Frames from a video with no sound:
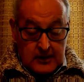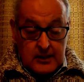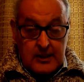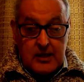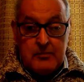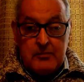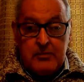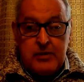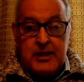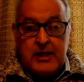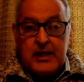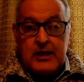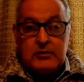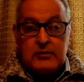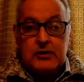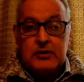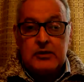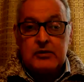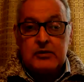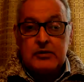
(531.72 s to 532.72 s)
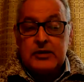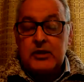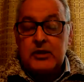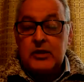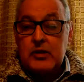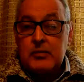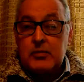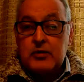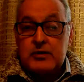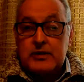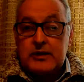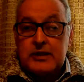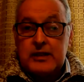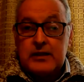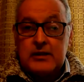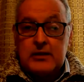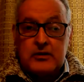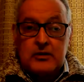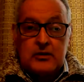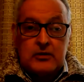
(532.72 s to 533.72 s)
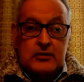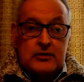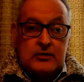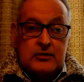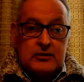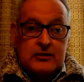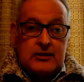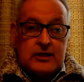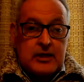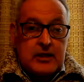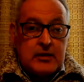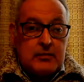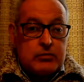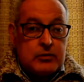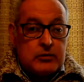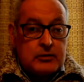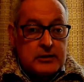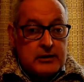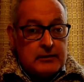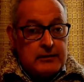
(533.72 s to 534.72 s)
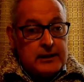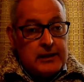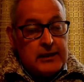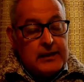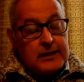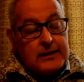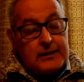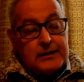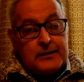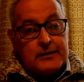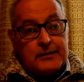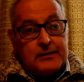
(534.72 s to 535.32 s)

¿Qué implica nuestro 5% de responsabilidad?